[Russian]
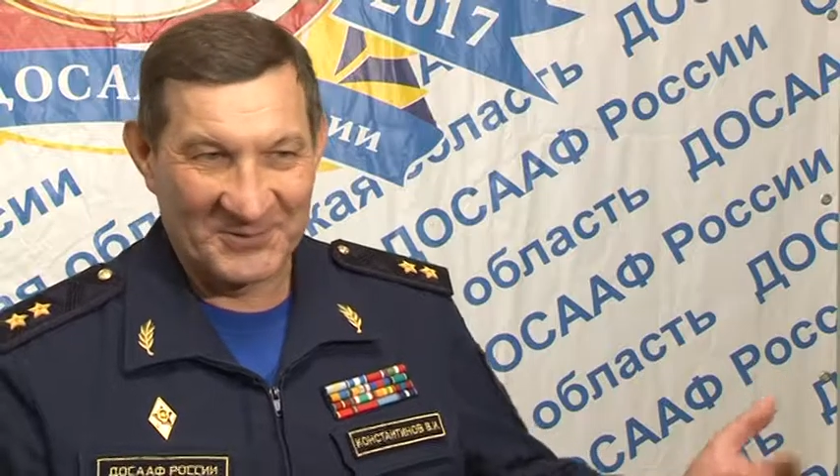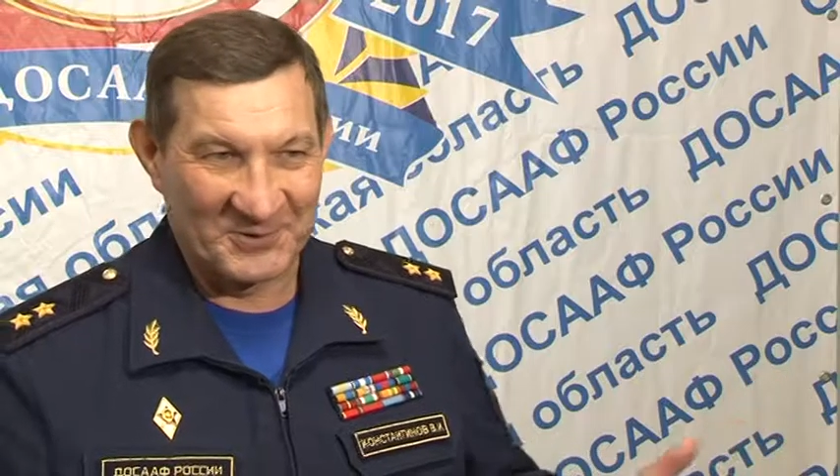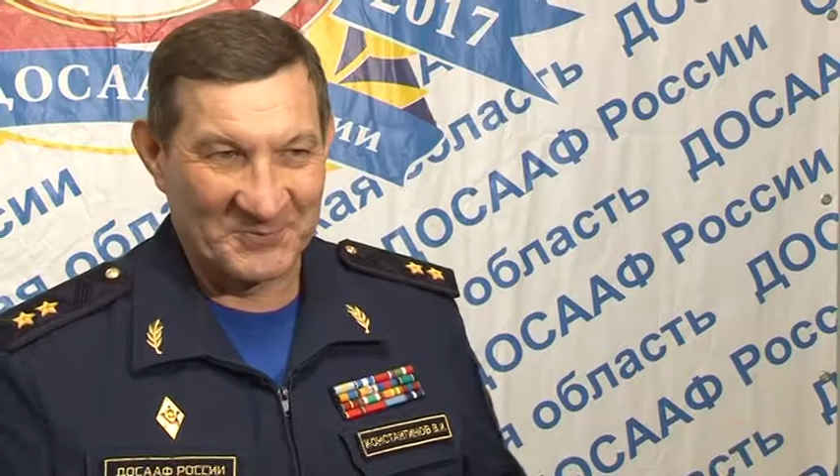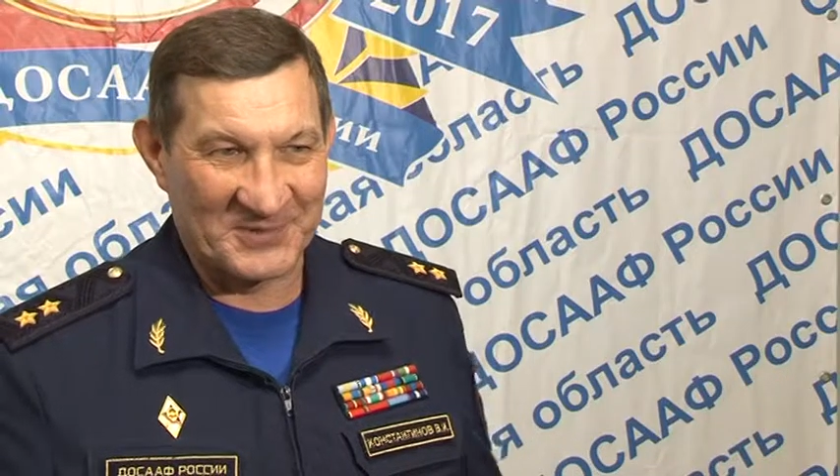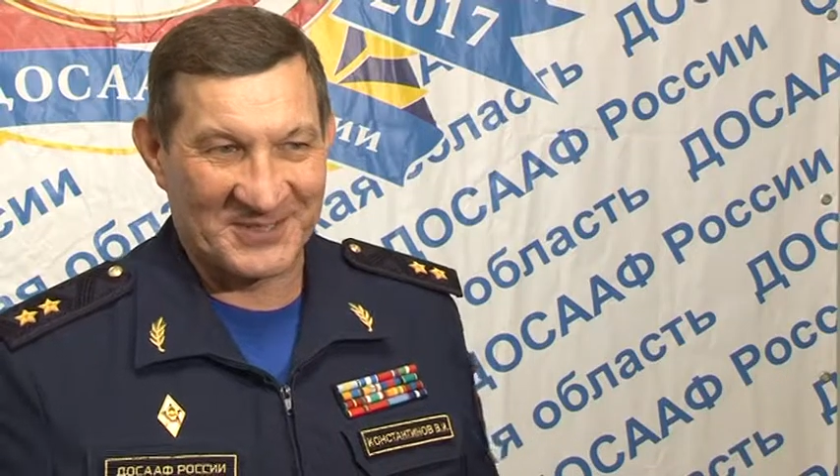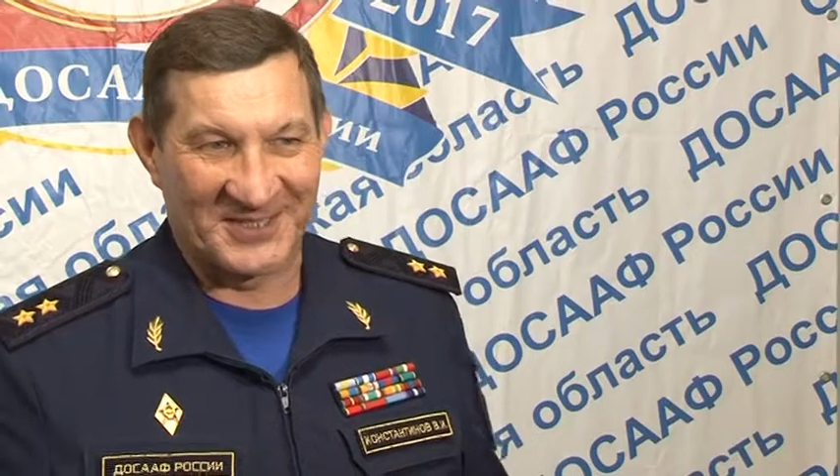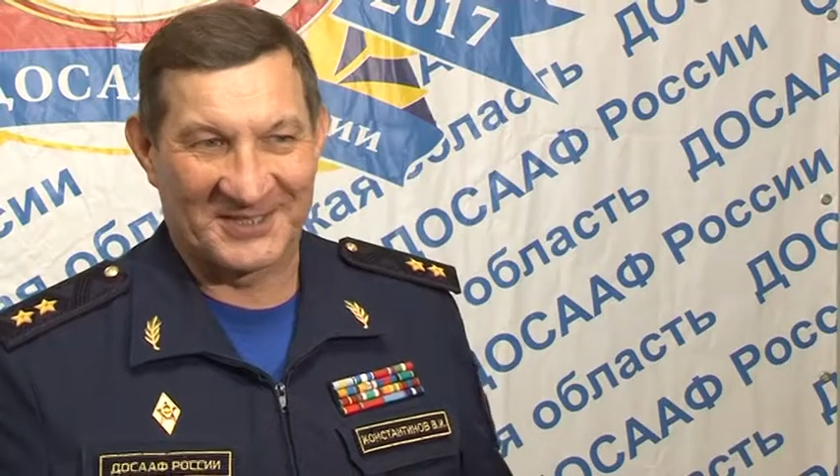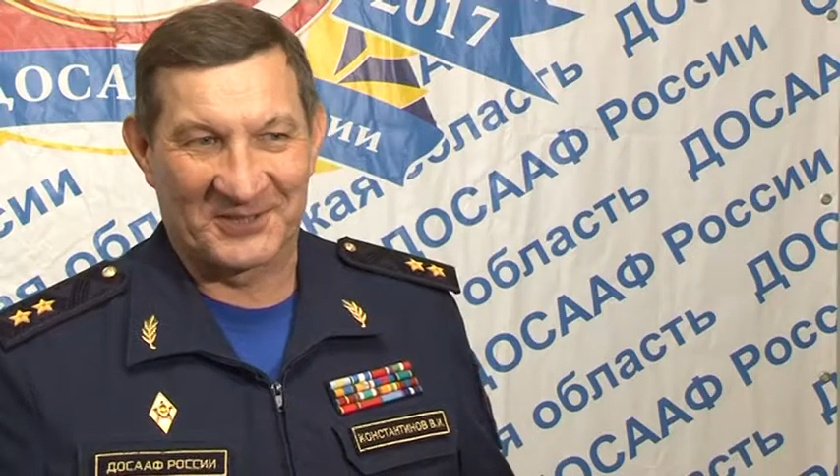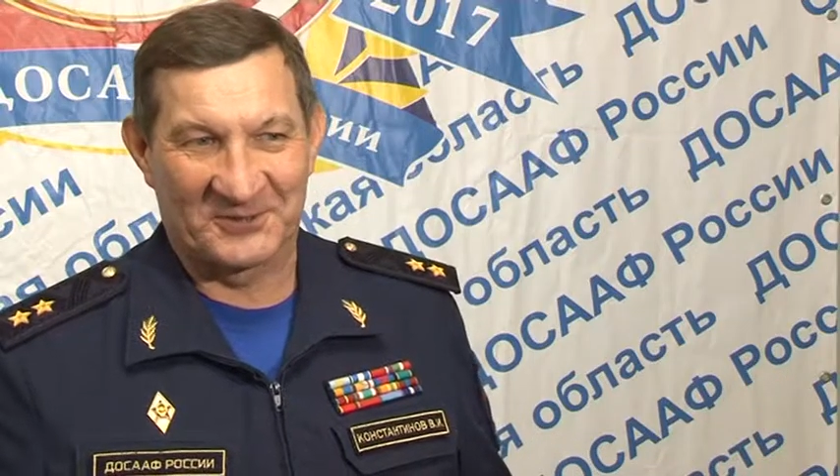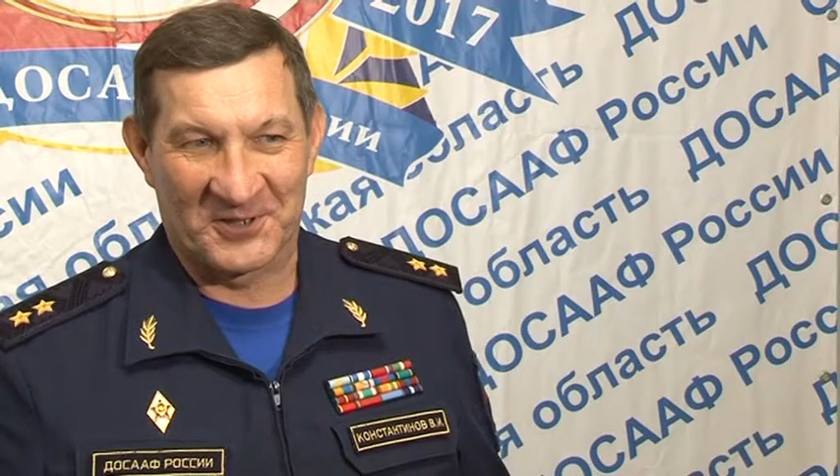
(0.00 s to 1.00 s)
Тот пистолет,
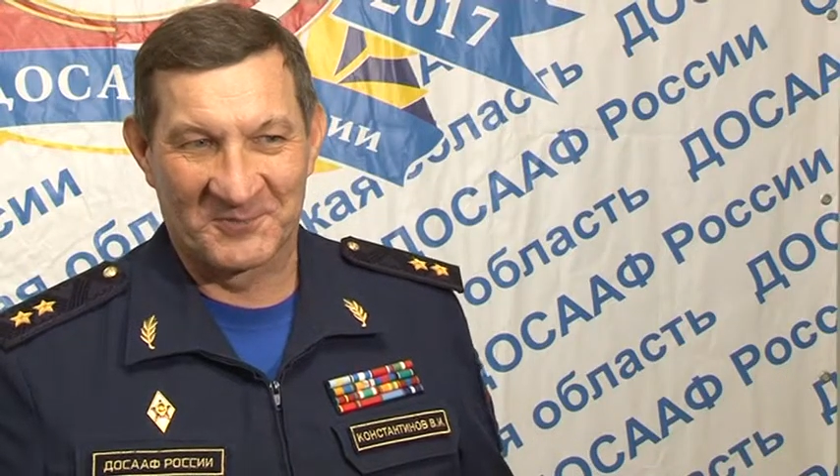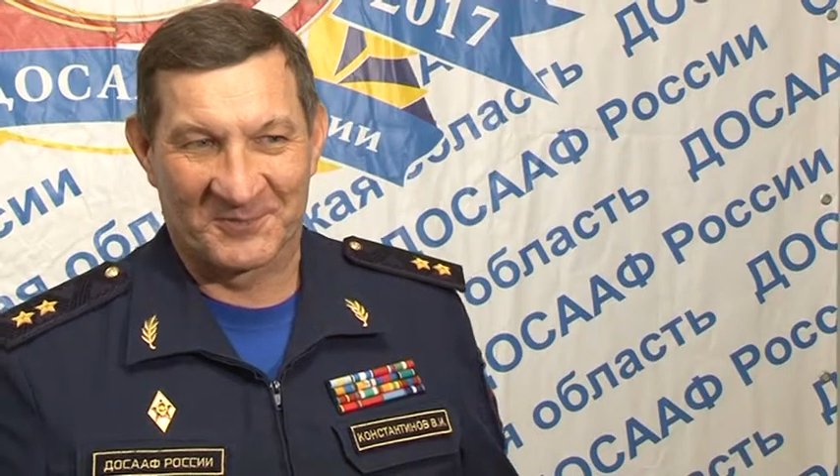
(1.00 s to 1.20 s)
который мы